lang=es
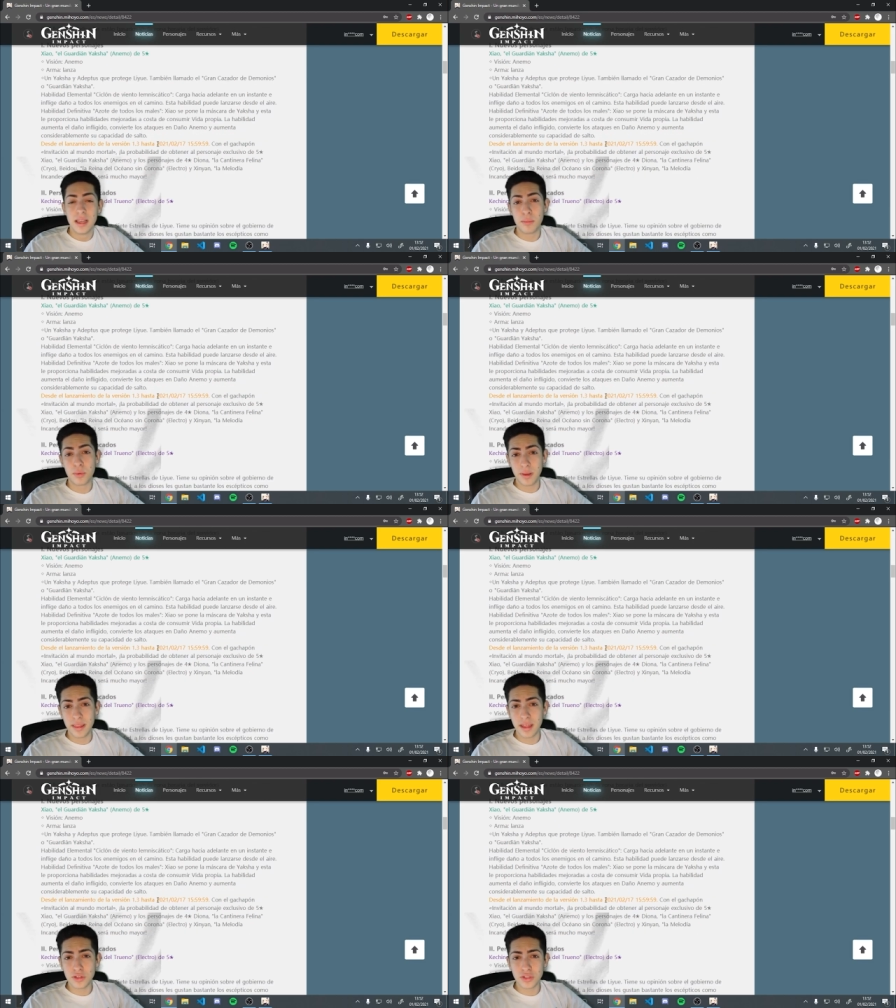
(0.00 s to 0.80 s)
La
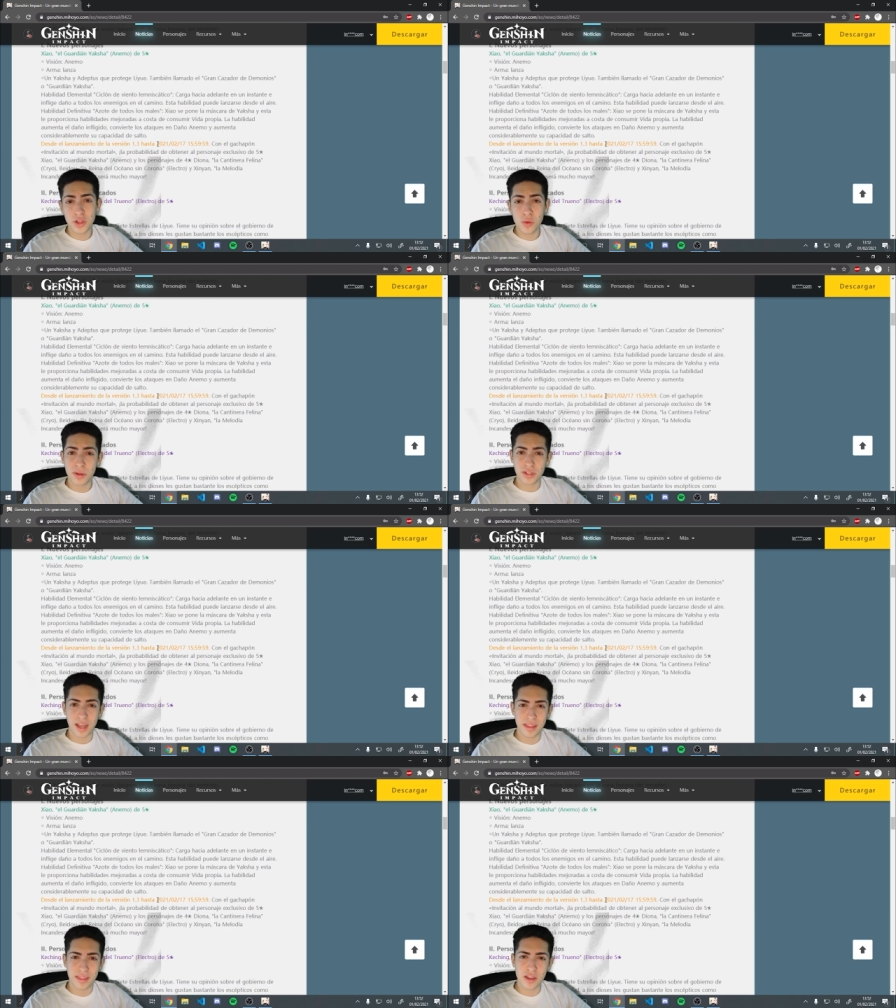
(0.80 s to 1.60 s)
probabilidad de conseguir un
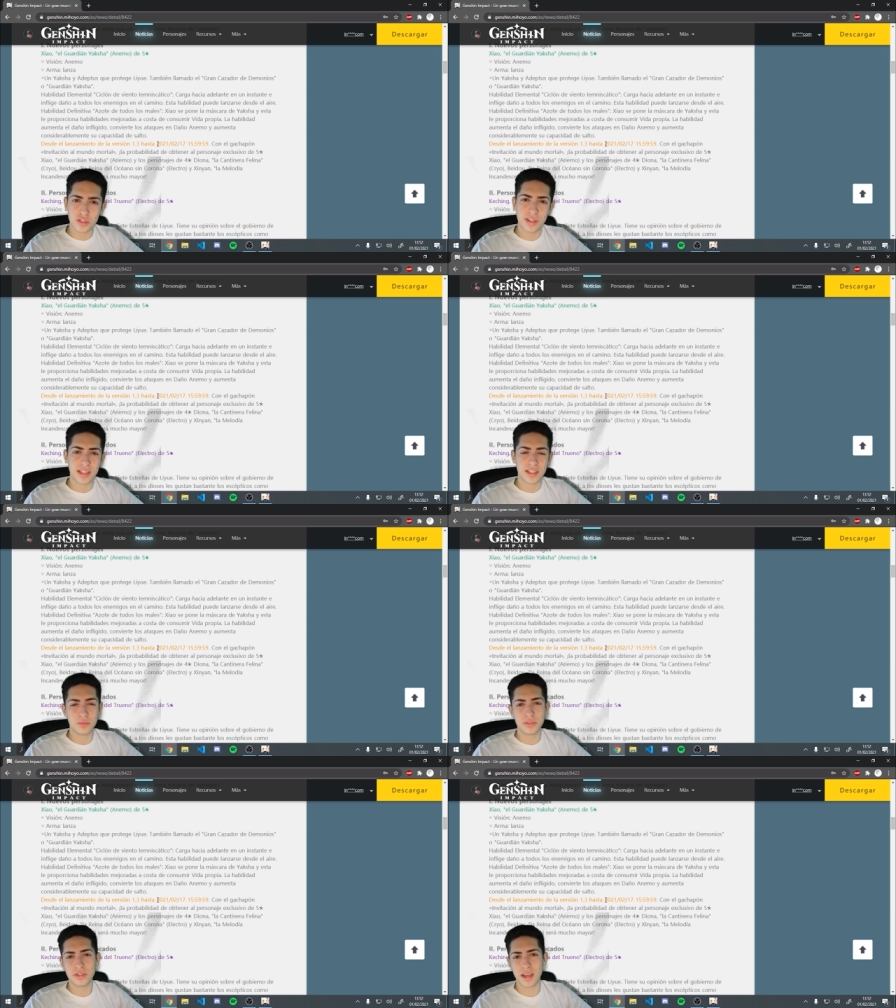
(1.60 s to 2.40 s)
personaje 5 estrellas,
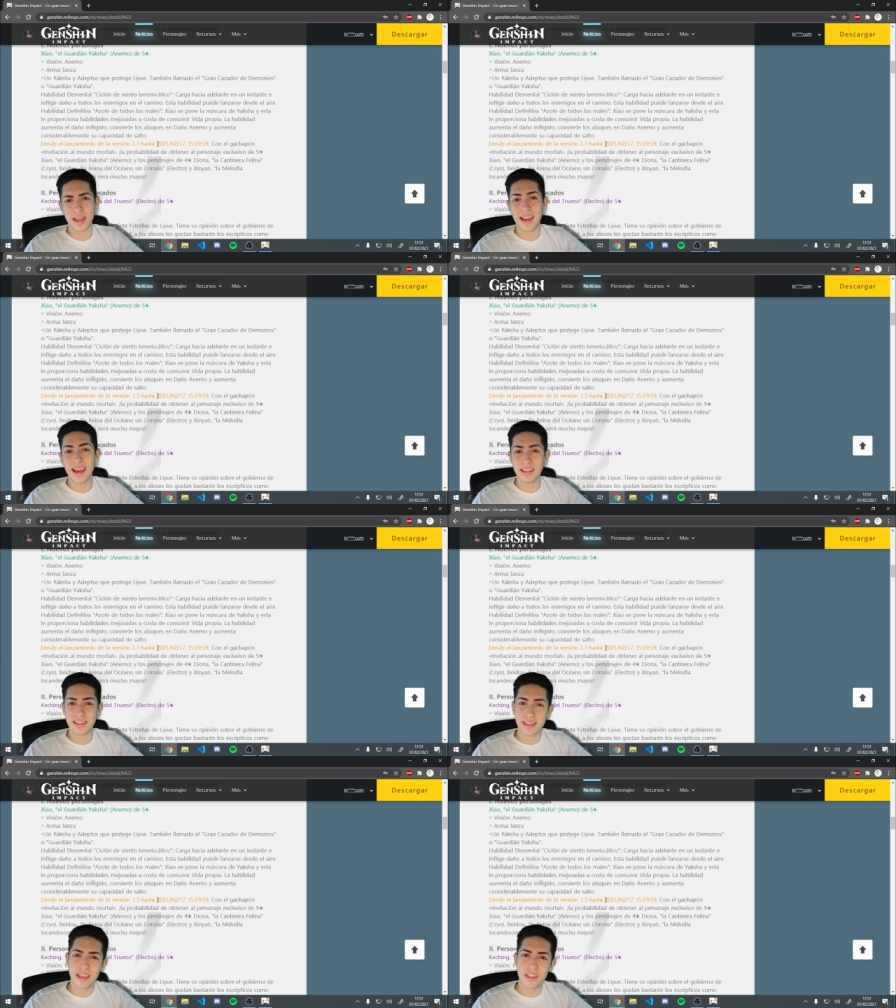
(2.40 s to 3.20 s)
un personaje
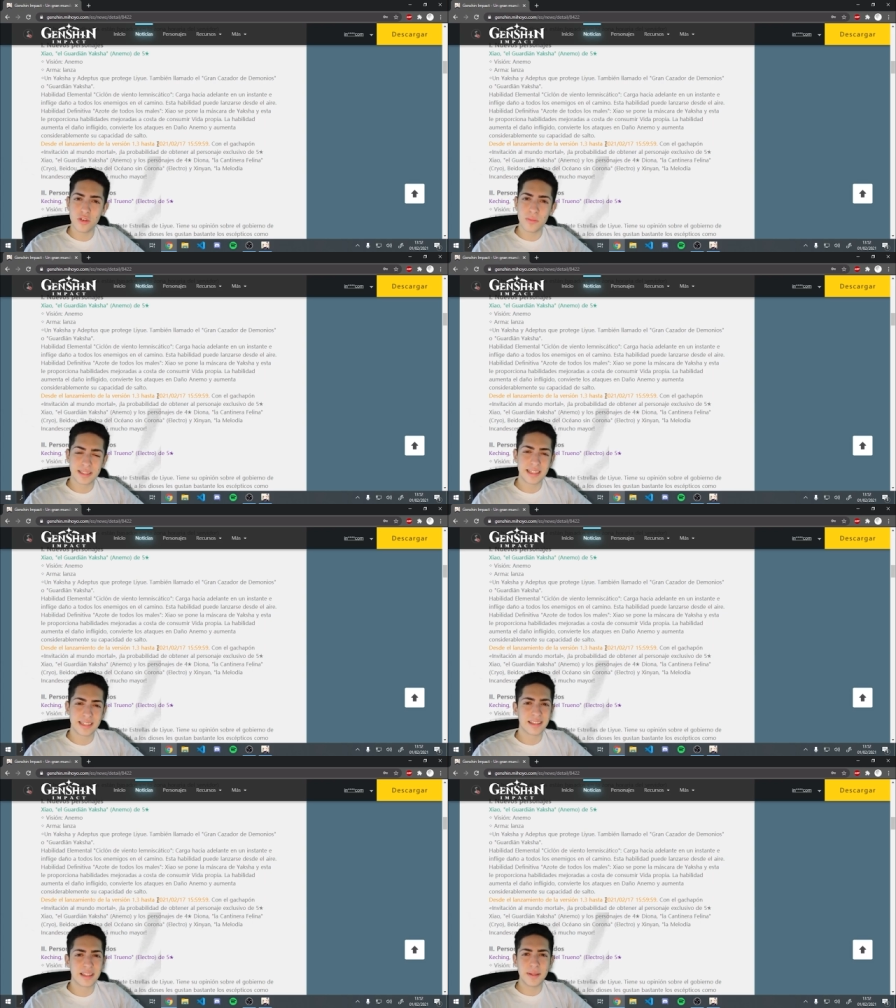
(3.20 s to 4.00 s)
garantizado, va a ser
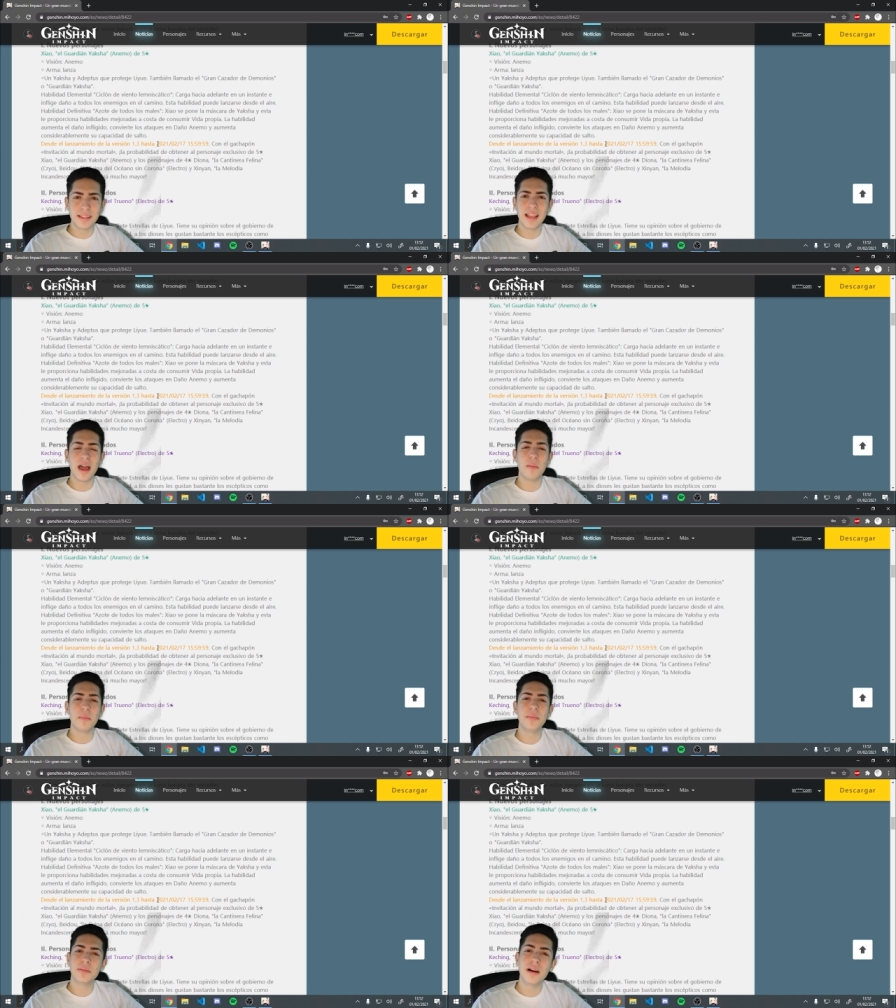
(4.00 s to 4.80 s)
exactamente la
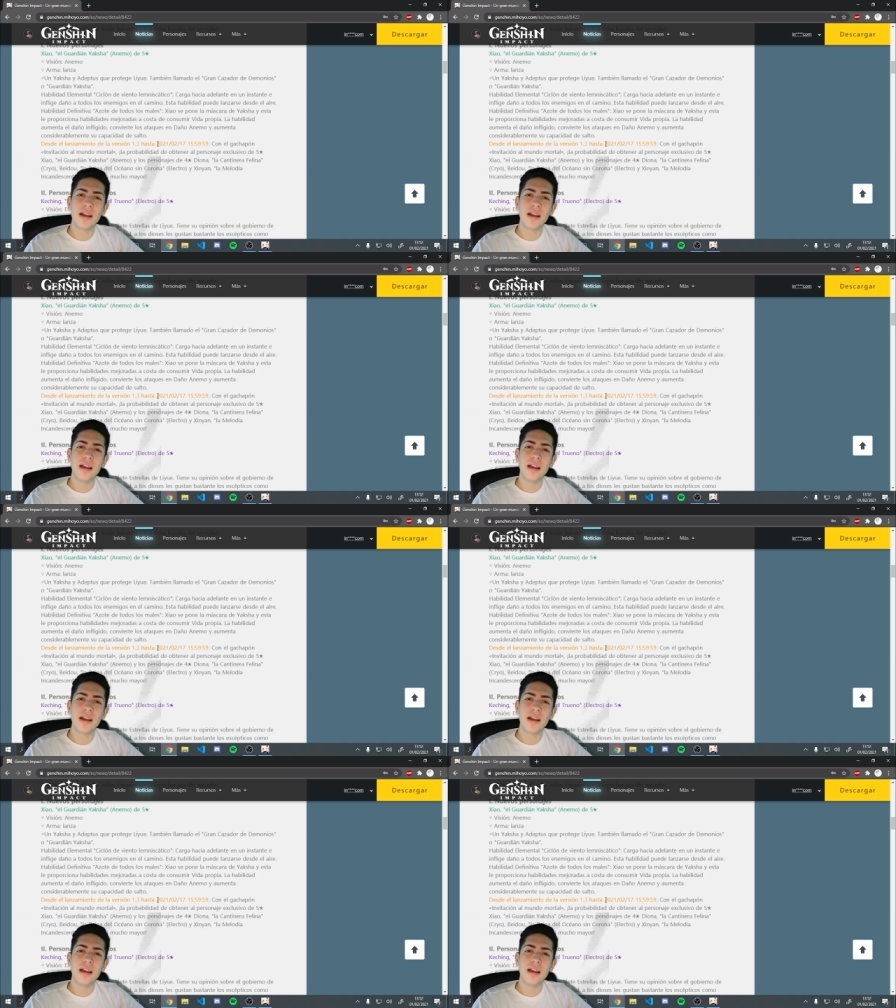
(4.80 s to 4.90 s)
misma